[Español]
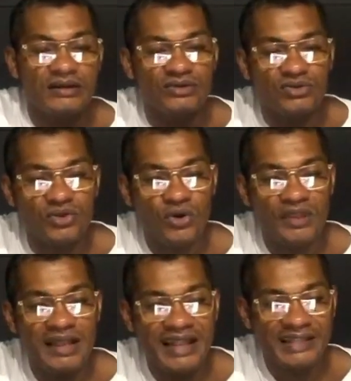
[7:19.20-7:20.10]

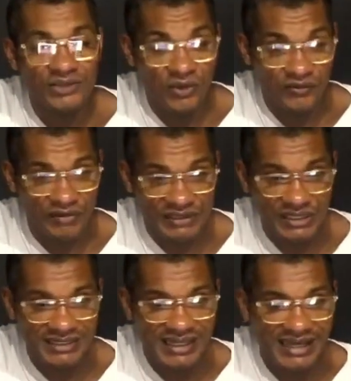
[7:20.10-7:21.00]
Todas las
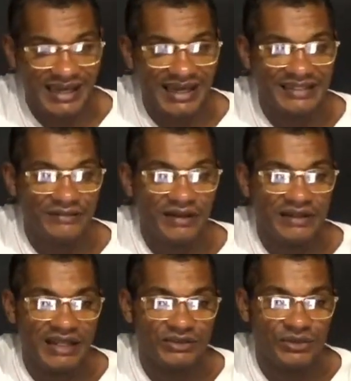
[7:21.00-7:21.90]
oficinas a nivel
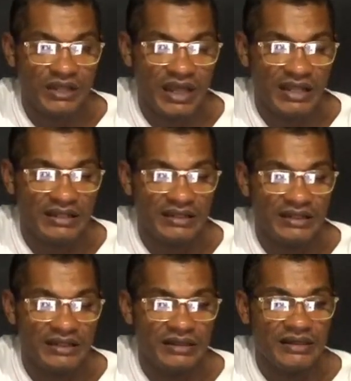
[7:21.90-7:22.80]
nacional.
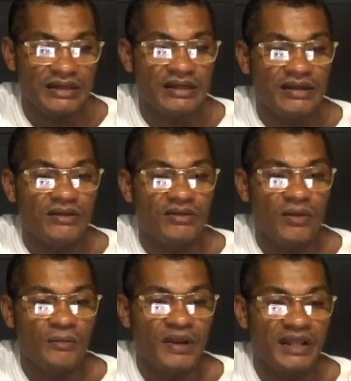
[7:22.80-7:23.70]

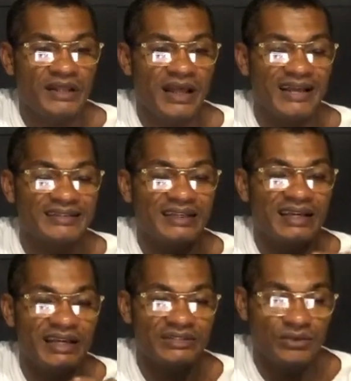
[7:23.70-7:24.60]
¿Comprende? Así que
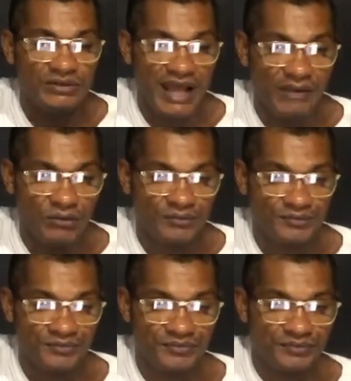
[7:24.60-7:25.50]
les soltamos
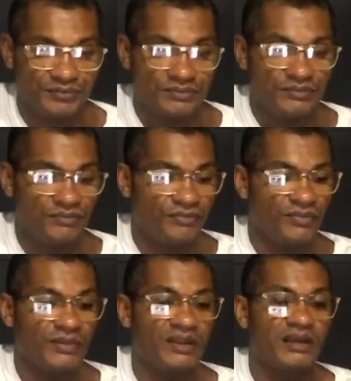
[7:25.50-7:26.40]

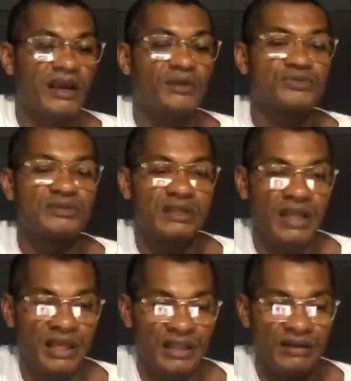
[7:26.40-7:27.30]
que
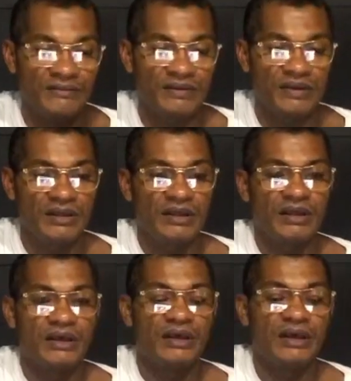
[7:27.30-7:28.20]
ustedes
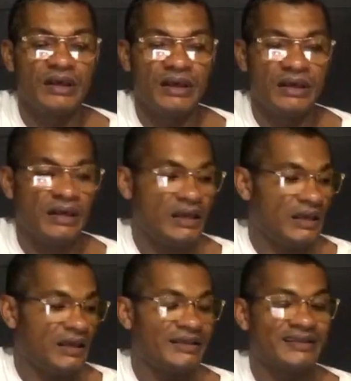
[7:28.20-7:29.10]

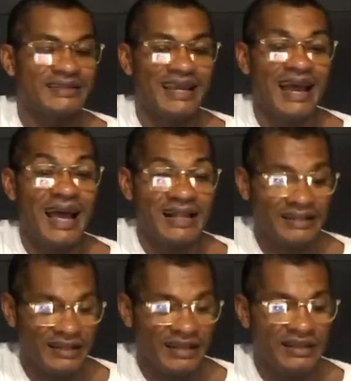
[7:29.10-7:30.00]
eh,
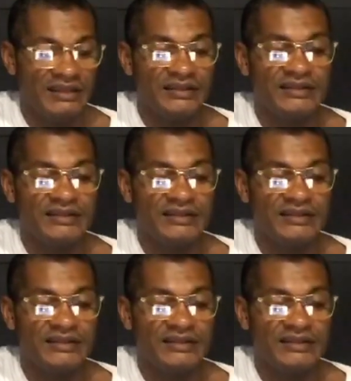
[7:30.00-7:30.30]
descarguen